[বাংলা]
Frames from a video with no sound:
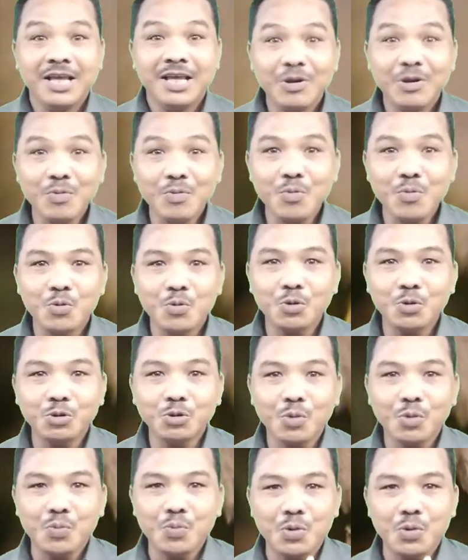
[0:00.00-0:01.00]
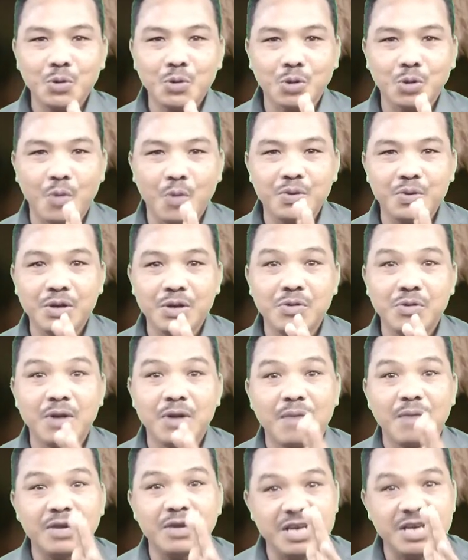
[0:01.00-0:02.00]
এরকম গুরুত্বপূর্ণ
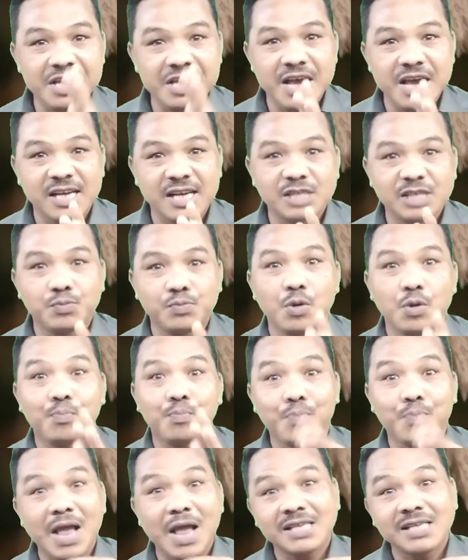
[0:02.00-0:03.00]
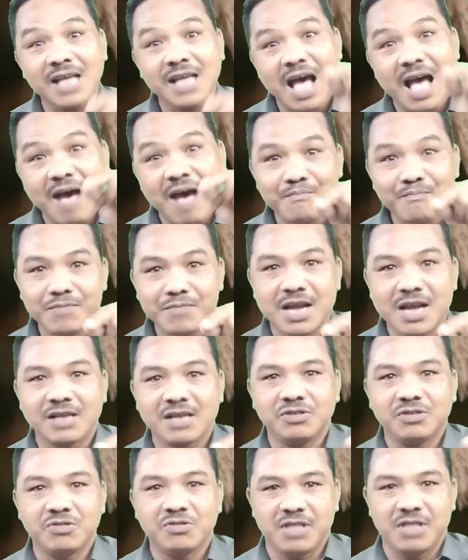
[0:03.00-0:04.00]
টপিকগুলো আমি নিয়ে আসবো প্লাস
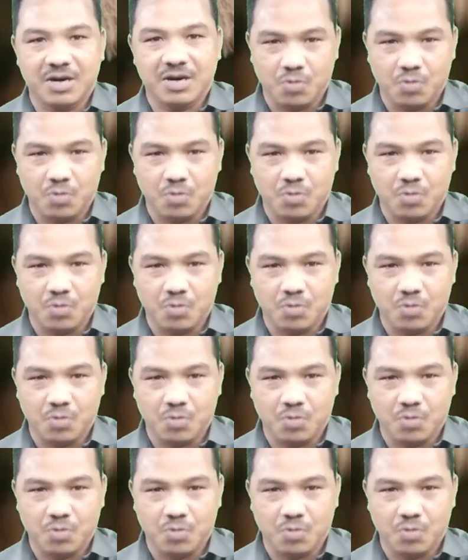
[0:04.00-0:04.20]
আপনারা যদি